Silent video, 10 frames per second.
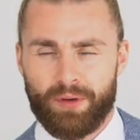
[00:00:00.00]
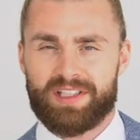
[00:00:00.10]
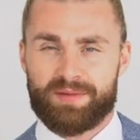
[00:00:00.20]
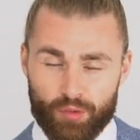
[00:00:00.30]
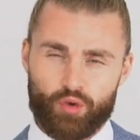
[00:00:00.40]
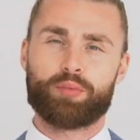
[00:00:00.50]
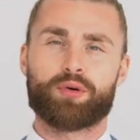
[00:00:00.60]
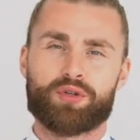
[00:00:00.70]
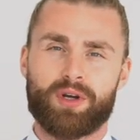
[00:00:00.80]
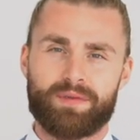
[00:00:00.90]
von diesem
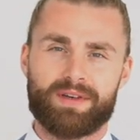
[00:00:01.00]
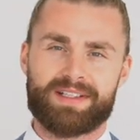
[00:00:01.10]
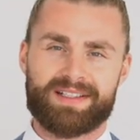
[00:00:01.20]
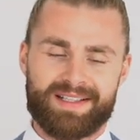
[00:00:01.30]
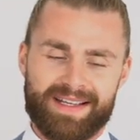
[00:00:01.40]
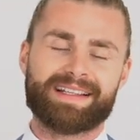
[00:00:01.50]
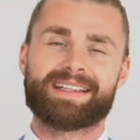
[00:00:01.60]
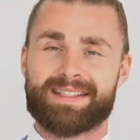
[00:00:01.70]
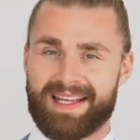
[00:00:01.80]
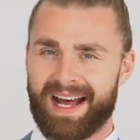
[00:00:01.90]
Cupro-Stoff ist
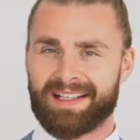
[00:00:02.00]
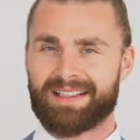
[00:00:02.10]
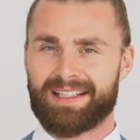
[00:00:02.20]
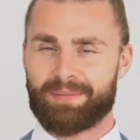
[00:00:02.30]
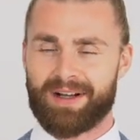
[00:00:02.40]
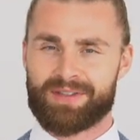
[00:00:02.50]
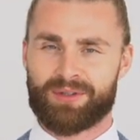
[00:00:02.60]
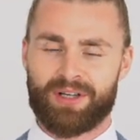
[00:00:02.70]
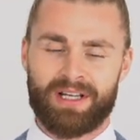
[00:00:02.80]
tatsächlich sehr angenehm. Also